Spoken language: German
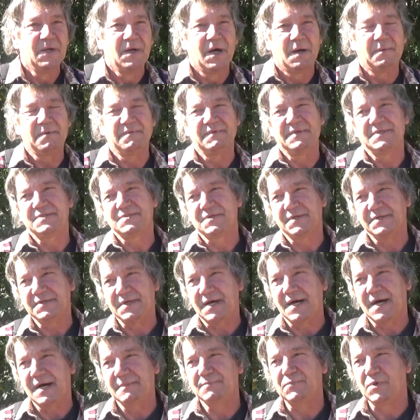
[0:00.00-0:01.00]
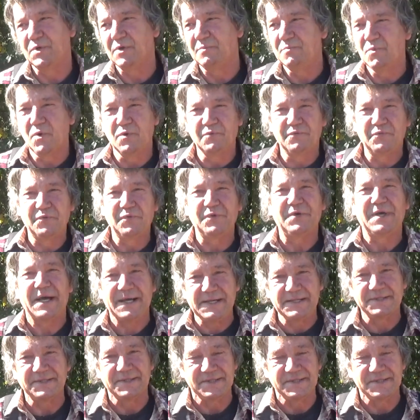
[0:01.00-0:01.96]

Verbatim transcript: Aber wenn es heute Abend oder morgen früh kalt